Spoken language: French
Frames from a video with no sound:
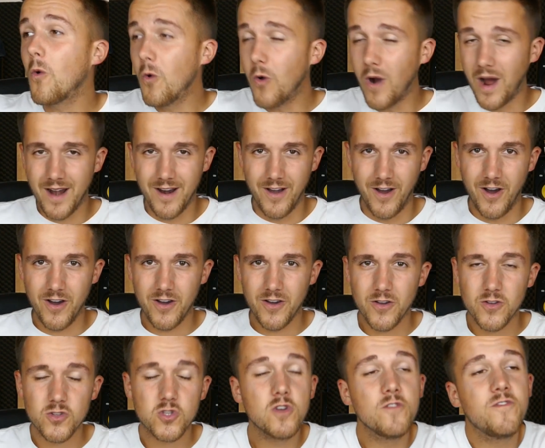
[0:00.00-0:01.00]
ou alors
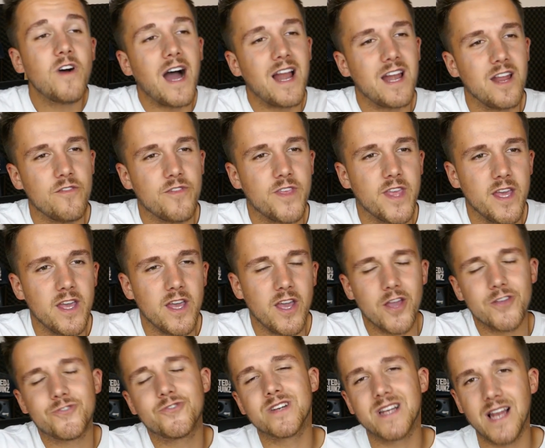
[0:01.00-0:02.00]
tu vas à l'évier
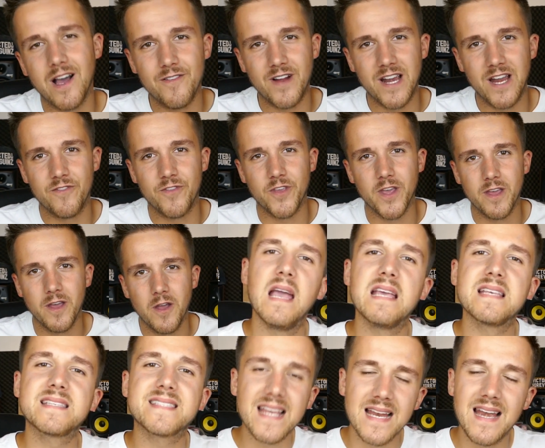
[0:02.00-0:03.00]
et tu te laves à l'évier.
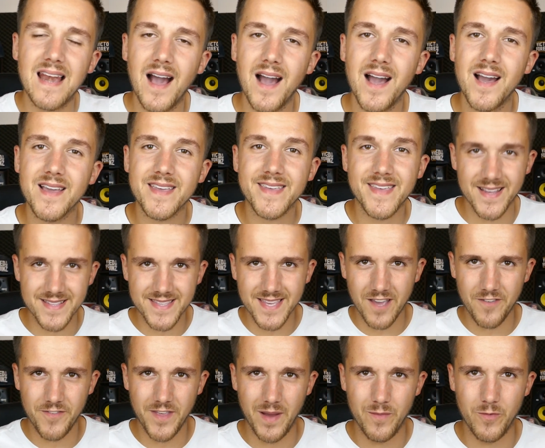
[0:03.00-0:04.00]
Et c'est là
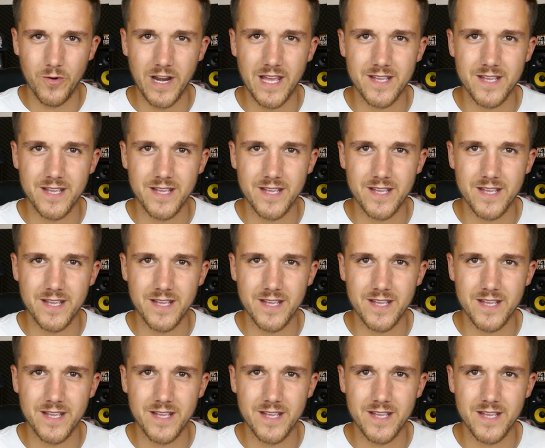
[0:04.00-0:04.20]
qu'intervient mon